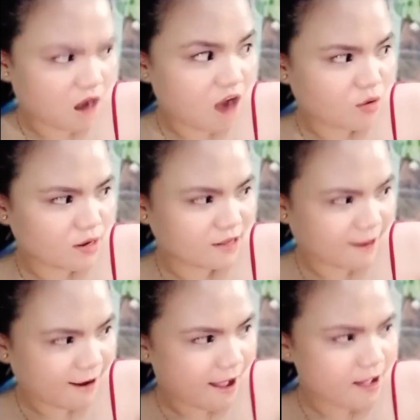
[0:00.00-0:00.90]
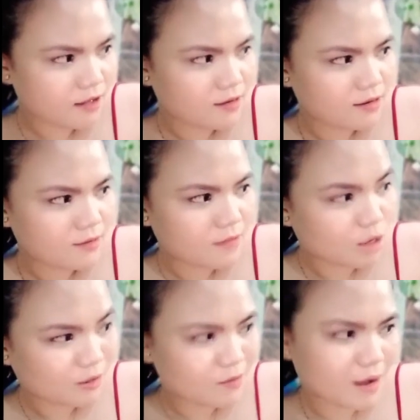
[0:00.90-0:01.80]
Batugan ka talaga?
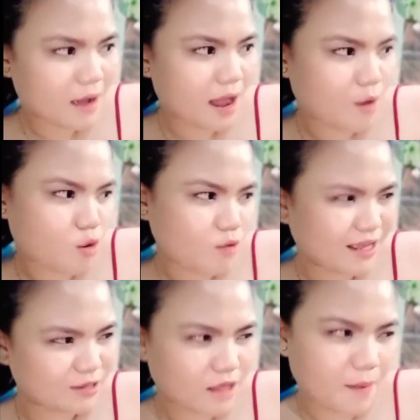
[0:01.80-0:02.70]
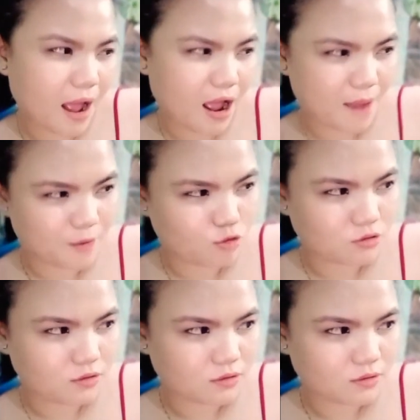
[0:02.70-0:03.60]
Ayaw mo magtrabaho dahil
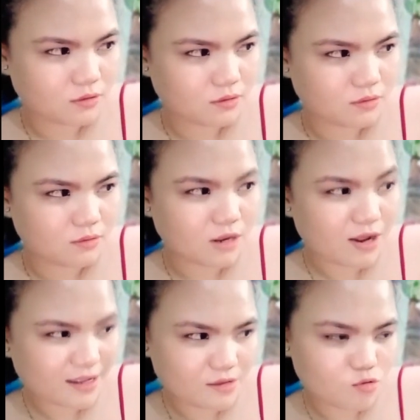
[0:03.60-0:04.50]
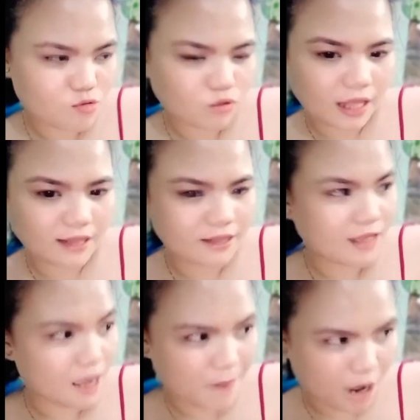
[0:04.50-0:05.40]
nakakapagod. Pero sa hindutan,
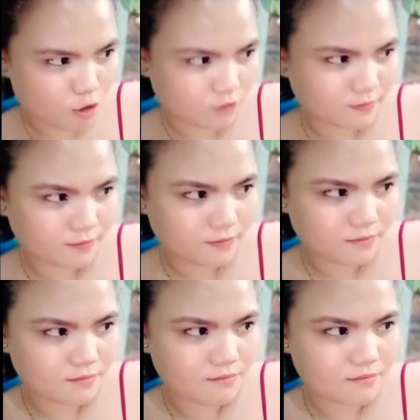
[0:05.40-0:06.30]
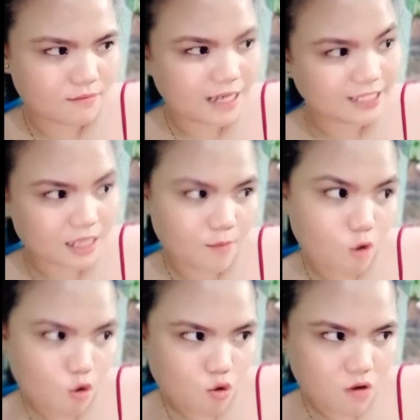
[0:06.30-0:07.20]
hindi ka pagod. Mag-isa
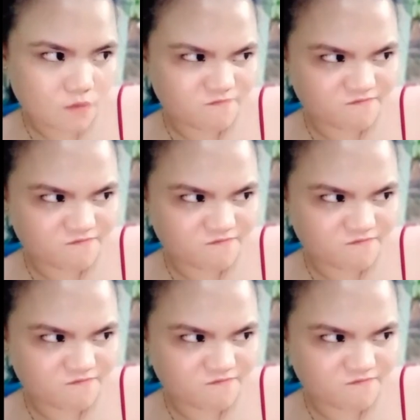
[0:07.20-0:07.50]
mo.